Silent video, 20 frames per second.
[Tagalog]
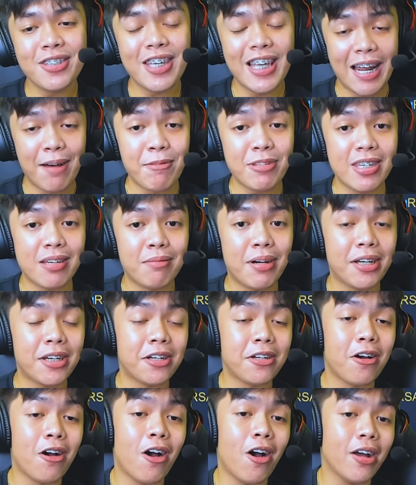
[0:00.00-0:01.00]
salamat sa
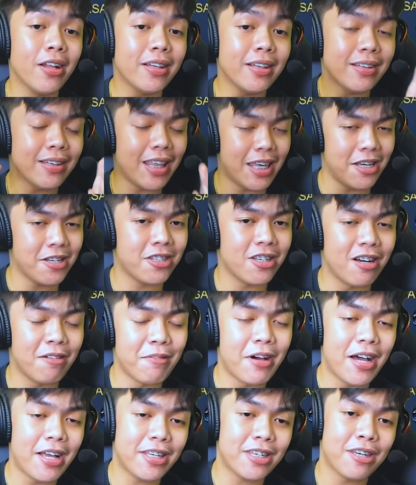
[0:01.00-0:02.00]
mga nanood. Thank you so
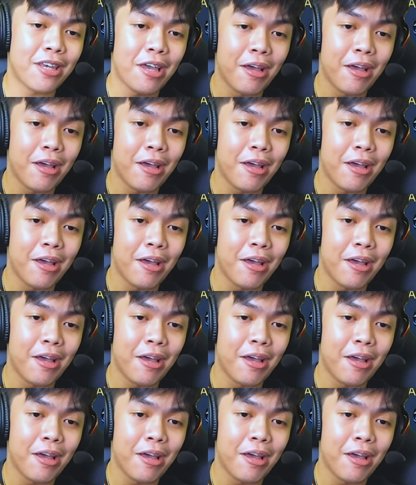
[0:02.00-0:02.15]
much.